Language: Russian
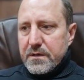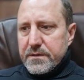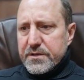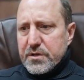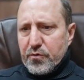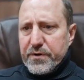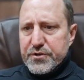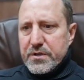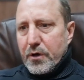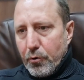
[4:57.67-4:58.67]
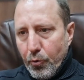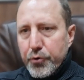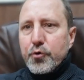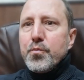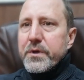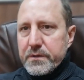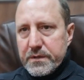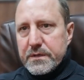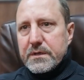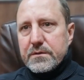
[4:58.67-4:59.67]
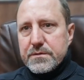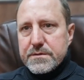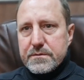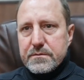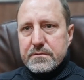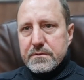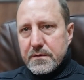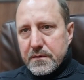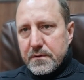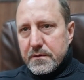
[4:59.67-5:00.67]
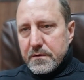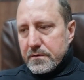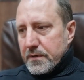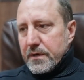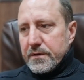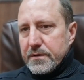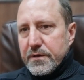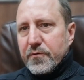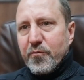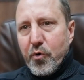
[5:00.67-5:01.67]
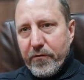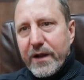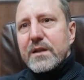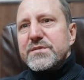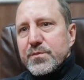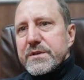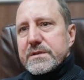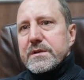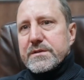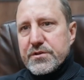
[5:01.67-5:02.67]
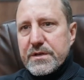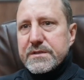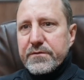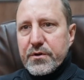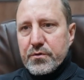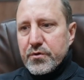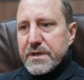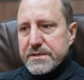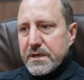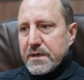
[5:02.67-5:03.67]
Есть же такое выражение ойкумена, да? То есть я не в буквальном смысле сейчас говорю, но есть,